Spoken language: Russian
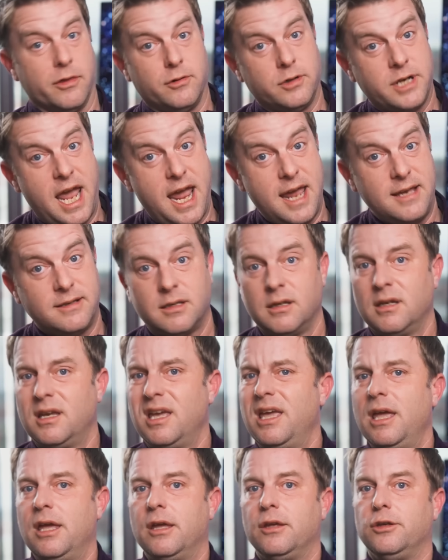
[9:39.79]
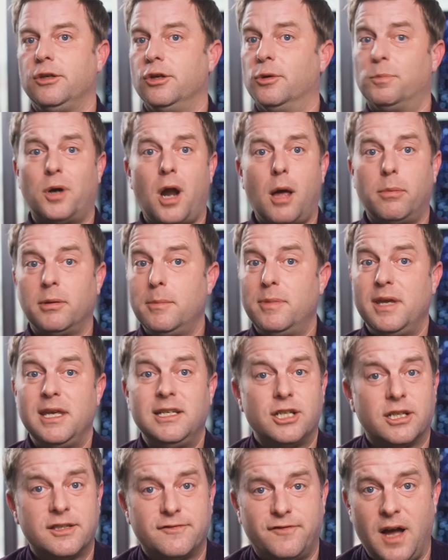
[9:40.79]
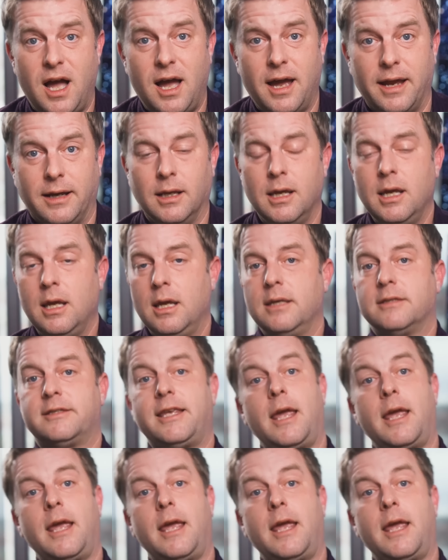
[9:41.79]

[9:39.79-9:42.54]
двух в большинстве других дней и все будет в порядке.